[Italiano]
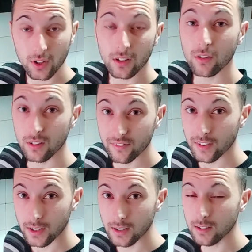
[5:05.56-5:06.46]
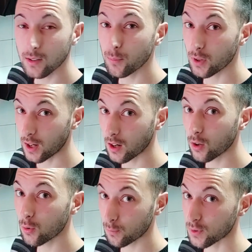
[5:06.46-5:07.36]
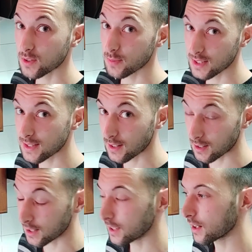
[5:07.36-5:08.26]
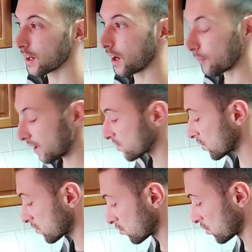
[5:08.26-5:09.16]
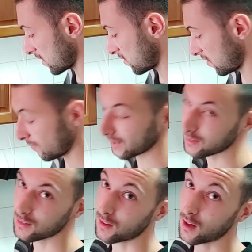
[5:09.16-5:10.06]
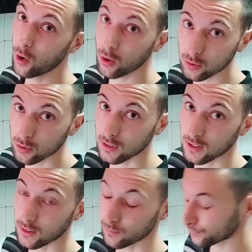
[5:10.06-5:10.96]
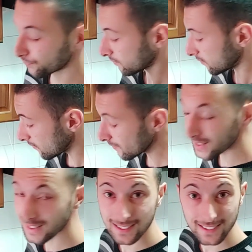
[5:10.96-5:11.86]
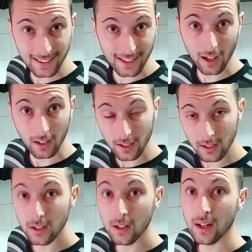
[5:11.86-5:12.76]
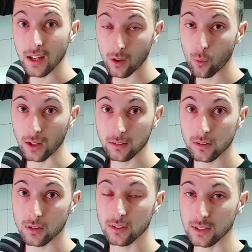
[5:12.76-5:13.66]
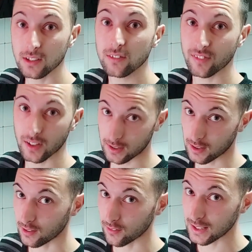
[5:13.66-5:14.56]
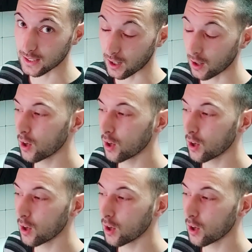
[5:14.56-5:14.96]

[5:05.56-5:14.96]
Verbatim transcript: che con le farine ti puoi anche un po' sbizzarrire, a me è già successo di mettere 8 di integrale e 4 di farina d'avena